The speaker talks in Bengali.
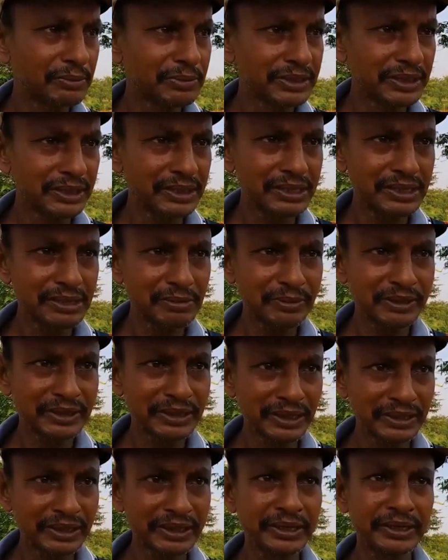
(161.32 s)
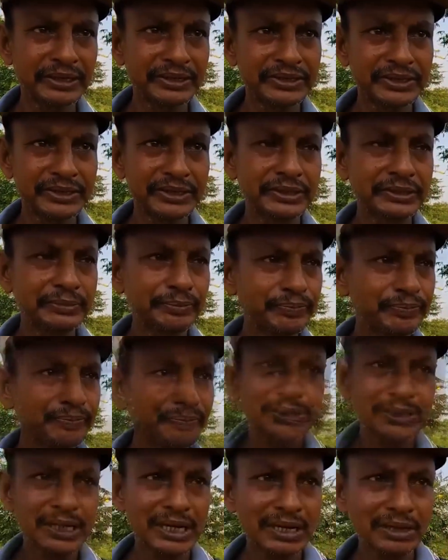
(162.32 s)
গ্রাম যেখানে আমি দাঁড়িয়ে আছি
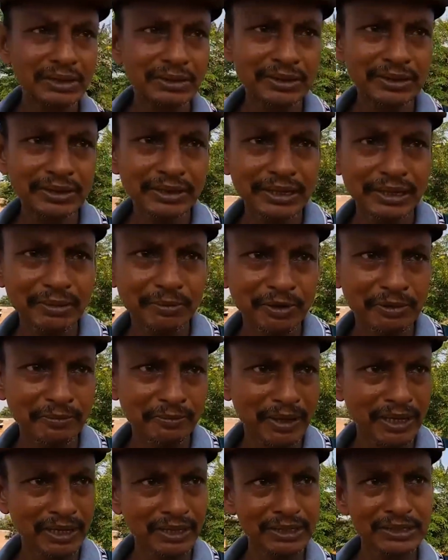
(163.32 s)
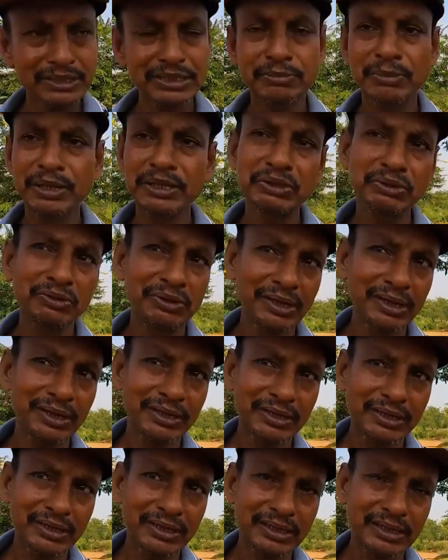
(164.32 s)
ঝাড়খণ্ড এবং বাংলা সীমান্ত
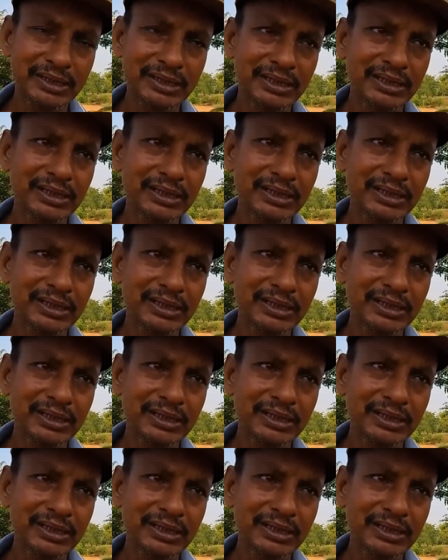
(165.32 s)
এলাকায়